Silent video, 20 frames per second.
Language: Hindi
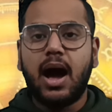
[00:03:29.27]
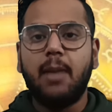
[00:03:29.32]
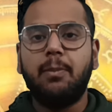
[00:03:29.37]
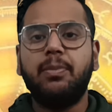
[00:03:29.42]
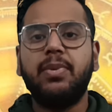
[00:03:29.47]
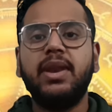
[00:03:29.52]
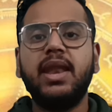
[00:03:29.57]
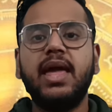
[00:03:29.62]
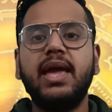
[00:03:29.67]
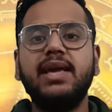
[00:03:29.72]

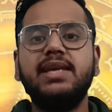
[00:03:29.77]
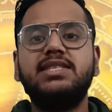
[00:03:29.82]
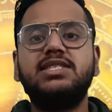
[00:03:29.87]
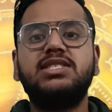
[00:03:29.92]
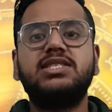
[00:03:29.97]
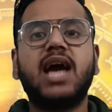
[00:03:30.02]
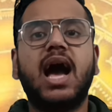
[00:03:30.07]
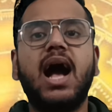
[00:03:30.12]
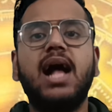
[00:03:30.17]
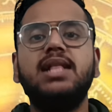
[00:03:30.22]
अपने
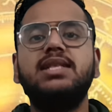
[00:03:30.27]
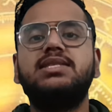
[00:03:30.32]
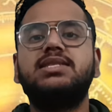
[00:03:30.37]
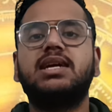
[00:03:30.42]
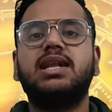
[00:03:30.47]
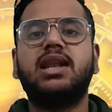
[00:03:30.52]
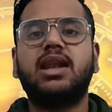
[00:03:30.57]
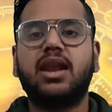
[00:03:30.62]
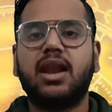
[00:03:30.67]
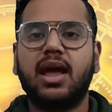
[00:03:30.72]
चाल
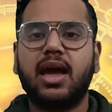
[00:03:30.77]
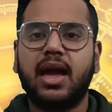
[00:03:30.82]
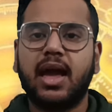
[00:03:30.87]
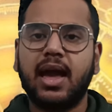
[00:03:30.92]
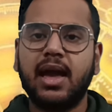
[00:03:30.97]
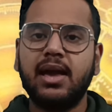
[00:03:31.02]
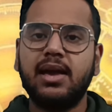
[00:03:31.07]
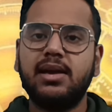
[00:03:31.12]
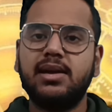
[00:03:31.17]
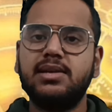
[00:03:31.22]
चल रहे
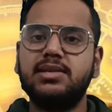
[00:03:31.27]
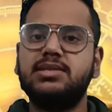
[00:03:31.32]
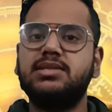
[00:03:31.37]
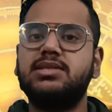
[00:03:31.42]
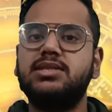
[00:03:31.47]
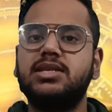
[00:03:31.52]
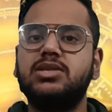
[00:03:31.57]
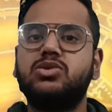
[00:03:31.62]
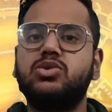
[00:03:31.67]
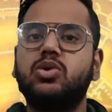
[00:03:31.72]
हैं
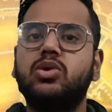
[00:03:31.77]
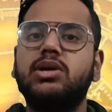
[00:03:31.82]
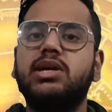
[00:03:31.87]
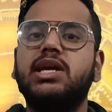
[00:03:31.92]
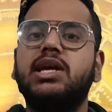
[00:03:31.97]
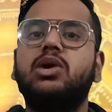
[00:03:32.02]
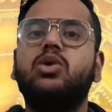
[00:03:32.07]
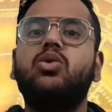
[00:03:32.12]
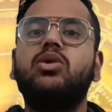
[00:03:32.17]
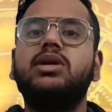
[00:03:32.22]
इस चीज को
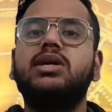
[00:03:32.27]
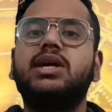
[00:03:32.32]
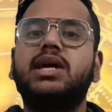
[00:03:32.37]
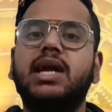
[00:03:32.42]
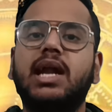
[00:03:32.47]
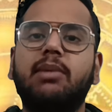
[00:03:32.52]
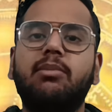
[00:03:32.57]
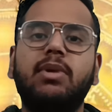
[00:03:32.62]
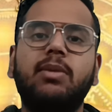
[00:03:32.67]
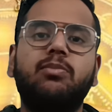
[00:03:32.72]
डिकोड
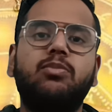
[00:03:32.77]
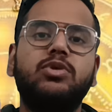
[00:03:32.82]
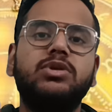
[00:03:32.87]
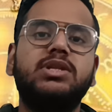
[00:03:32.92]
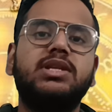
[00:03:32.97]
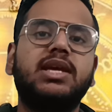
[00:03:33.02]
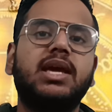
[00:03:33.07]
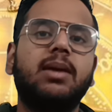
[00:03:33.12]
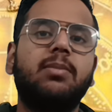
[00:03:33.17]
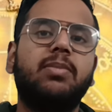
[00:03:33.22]
करने में
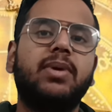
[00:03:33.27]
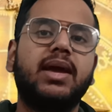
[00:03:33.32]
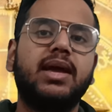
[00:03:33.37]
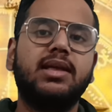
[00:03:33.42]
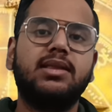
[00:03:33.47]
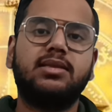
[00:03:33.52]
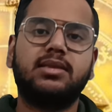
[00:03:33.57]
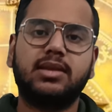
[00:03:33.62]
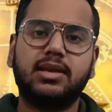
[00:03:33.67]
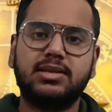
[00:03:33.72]
बुद्ध के
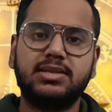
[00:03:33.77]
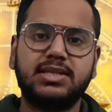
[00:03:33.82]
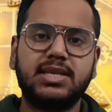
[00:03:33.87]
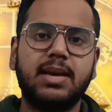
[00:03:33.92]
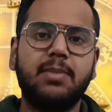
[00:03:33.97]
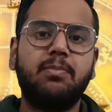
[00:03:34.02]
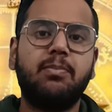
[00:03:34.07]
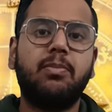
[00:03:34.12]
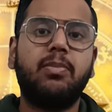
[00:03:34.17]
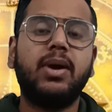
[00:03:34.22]
भेद
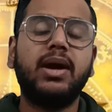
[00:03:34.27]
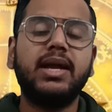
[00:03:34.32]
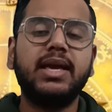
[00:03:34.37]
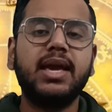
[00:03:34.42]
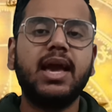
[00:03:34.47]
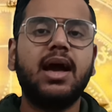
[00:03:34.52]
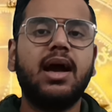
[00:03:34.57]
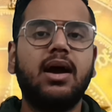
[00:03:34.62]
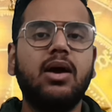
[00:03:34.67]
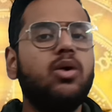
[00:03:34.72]
से
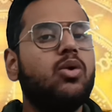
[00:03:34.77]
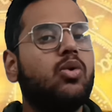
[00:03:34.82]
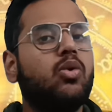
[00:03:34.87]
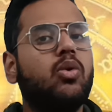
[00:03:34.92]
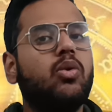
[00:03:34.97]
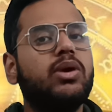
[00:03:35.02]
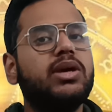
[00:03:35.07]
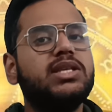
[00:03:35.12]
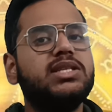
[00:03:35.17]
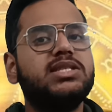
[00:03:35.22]
बढ़िया
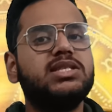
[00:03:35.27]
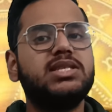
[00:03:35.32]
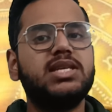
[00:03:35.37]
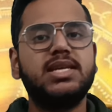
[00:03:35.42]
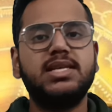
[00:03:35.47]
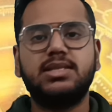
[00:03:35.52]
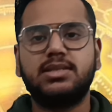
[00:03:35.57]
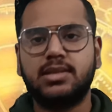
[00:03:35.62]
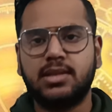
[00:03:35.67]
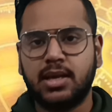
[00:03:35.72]
कोई
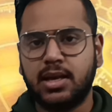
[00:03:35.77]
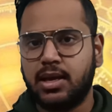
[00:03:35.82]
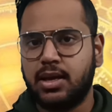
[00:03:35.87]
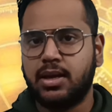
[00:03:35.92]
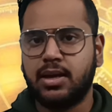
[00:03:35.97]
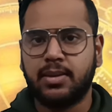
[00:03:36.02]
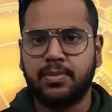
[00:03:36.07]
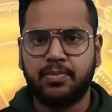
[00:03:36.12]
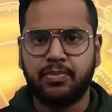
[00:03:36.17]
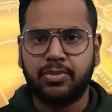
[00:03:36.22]
चीज नहीं
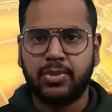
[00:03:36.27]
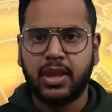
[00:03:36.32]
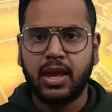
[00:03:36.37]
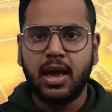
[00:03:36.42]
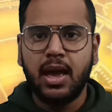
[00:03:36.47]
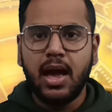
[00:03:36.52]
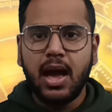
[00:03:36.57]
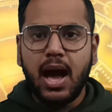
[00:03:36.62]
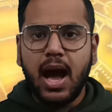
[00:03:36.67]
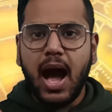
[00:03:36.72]
है
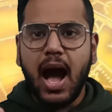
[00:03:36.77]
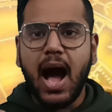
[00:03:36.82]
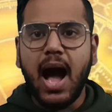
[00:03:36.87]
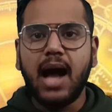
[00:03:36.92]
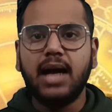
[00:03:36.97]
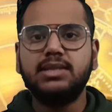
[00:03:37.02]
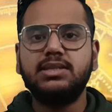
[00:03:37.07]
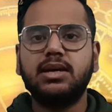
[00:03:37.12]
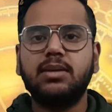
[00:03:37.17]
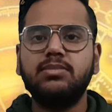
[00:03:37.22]

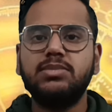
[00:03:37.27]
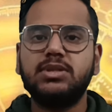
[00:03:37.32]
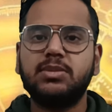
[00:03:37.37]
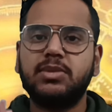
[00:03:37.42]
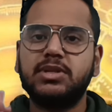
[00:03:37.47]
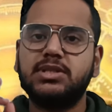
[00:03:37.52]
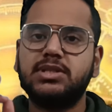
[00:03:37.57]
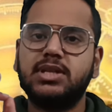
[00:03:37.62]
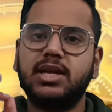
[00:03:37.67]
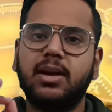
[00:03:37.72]
आज हम
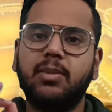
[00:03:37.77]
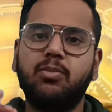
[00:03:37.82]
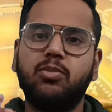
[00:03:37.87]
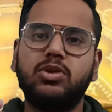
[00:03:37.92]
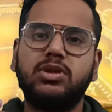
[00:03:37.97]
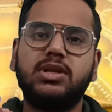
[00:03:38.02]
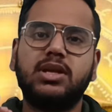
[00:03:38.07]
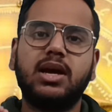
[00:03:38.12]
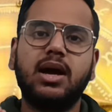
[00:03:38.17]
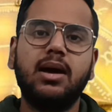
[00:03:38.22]
समझते हैं
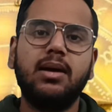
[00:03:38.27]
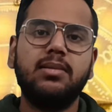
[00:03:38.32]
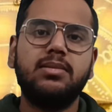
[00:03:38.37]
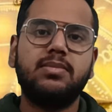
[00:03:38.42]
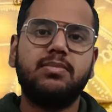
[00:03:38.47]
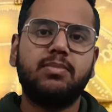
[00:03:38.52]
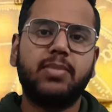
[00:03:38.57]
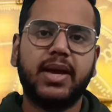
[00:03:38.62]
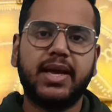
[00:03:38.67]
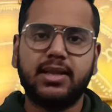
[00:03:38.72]
बुद्ध का
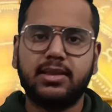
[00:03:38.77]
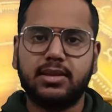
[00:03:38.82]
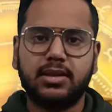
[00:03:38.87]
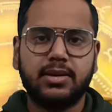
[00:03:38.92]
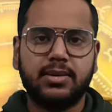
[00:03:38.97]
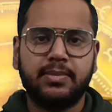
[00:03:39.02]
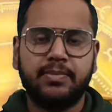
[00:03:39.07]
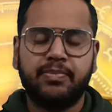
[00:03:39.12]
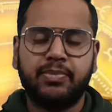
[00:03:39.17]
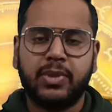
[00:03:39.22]
भेद
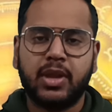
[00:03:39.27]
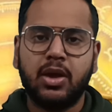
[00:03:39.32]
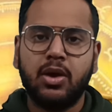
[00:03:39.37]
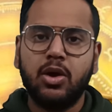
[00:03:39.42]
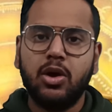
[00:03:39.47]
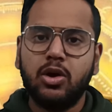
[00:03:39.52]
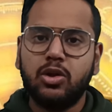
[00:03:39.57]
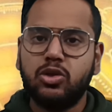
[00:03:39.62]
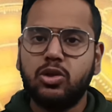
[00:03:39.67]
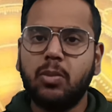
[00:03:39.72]

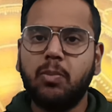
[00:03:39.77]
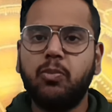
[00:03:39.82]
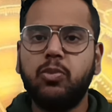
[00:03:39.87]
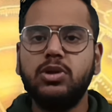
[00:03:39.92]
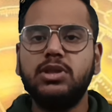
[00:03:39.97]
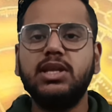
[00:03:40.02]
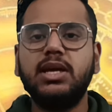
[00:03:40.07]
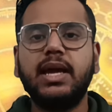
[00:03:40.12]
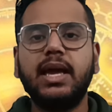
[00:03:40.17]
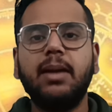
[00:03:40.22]
तो
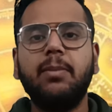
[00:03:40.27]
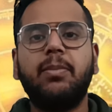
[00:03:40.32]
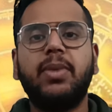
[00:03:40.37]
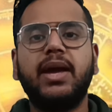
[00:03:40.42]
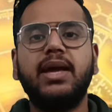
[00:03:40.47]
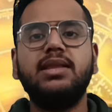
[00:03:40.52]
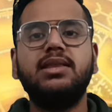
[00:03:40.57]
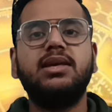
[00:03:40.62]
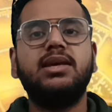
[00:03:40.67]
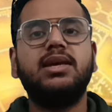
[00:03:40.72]
बुद्ध के
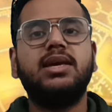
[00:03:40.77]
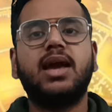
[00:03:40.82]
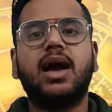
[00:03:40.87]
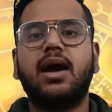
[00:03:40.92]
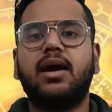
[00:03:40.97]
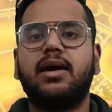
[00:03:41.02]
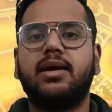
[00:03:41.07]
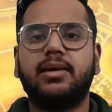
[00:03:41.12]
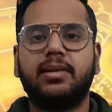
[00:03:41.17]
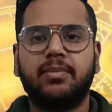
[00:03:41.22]
भेद क्या
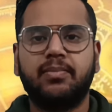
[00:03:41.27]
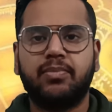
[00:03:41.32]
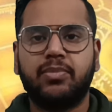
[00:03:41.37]
है